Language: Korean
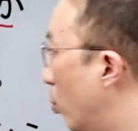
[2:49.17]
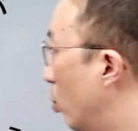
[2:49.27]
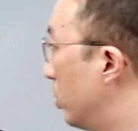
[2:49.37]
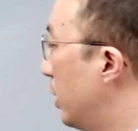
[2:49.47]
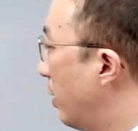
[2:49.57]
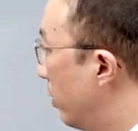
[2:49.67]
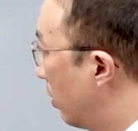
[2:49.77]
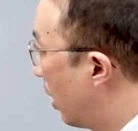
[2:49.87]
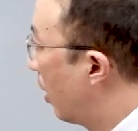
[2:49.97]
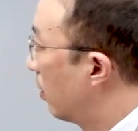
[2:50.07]
모르지
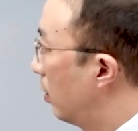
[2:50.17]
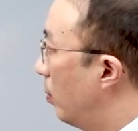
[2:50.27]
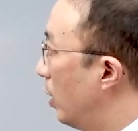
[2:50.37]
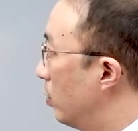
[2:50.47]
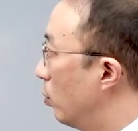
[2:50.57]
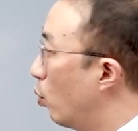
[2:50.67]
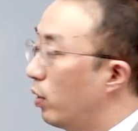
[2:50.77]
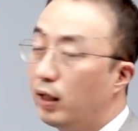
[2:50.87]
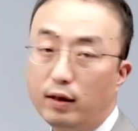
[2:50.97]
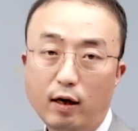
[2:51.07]
않는가 그런 말이죠.
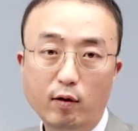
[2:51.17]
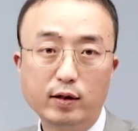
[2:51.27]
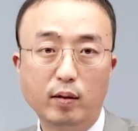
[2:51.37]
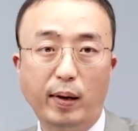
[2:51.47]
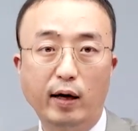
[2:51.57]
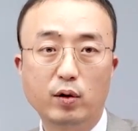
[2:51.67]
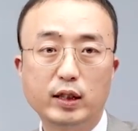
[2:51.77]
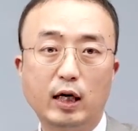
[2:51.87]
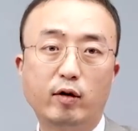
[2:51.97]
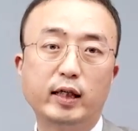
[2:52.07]
노력했다라고 해서 바로
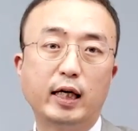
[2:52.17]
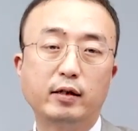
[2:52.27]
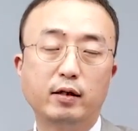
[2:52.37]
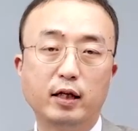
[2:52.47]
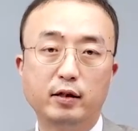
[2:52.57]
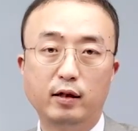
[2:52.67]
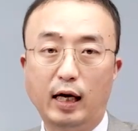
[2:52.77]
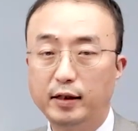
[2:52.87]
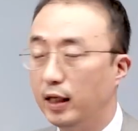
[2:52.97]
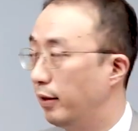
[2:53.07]
상황이 개선되지는
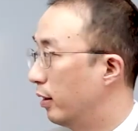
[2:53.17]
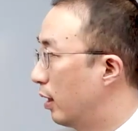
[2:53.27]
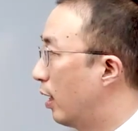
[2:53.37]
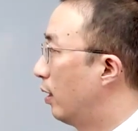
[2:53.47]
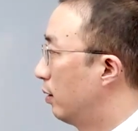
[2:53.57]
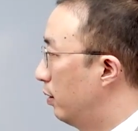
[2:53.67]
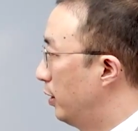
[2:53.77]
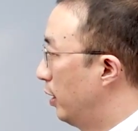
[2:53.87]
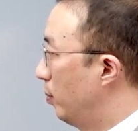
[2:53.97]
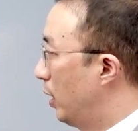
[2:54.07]
않지 않는가 그런
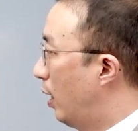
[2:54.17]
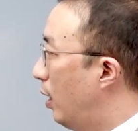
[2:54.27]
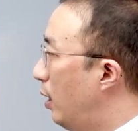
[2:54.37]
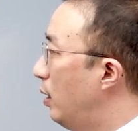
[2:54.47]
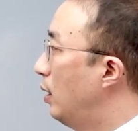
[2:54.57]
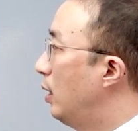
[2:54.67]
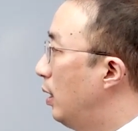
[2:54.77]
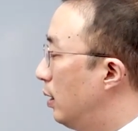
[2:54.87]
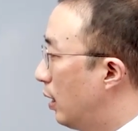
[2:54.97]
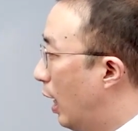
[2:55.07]
얘기입니다.
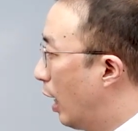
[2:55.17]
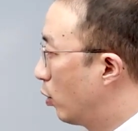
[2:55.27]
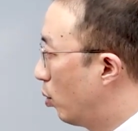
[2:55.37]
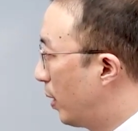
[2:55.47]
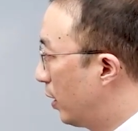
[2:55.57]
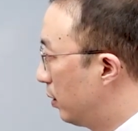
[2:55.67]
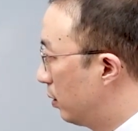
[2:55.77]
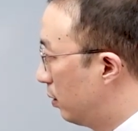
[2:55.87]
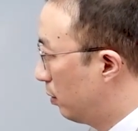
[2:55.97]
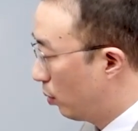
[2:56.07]
다
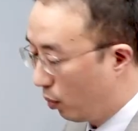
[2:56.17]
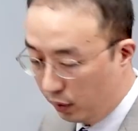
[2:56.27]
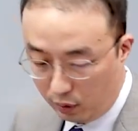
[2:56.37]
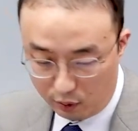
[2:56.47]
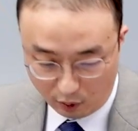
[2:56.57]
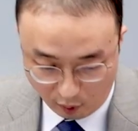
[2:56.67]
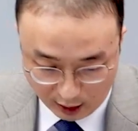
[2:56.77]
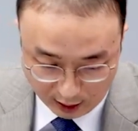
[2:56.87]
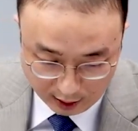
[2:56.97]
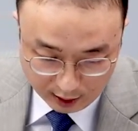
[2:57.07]
아도바이스 또
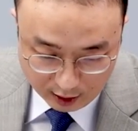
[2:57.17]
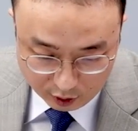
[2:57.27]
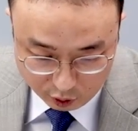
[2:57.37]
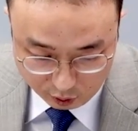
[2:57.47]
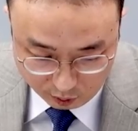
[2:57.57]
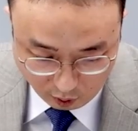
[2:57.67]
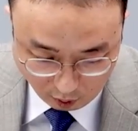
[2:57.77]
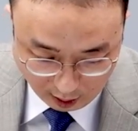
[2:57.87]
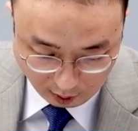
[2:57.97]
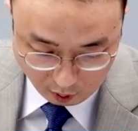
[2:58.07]
유노와
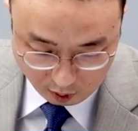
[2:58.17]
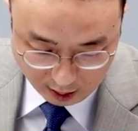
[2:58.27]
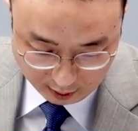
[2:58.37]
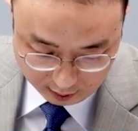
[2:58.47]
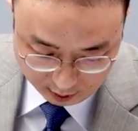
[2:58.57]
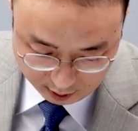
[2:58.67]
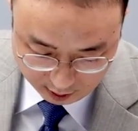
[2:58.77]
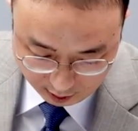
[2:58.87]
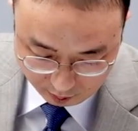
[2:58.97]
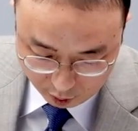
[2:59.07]
충고라고 하는
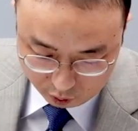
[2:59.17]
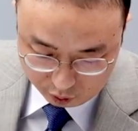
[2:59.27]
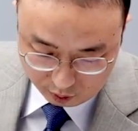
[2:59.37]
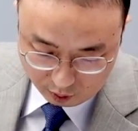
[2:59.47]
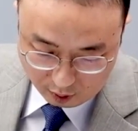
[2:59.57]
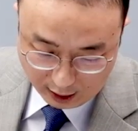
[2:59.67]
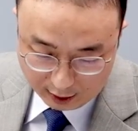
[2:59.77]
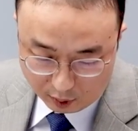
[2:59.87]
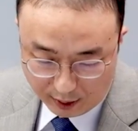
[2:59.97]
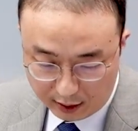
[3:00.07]
것은 뭐 충고,
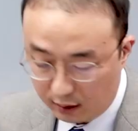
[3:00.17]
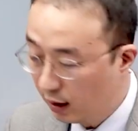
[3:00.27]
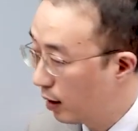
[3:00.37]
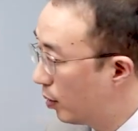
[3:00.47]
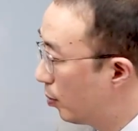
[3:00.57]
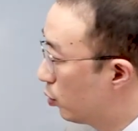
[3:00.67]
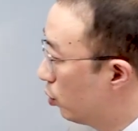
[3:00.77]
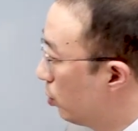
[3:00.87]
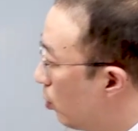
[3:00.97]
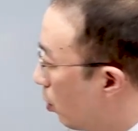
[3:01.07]
아도바이스가 되면 뭐
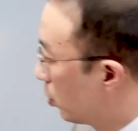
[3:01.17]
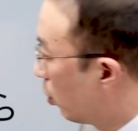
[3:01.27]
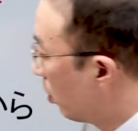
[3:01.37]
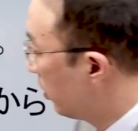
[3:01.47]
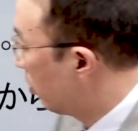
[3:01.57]
충고, 조언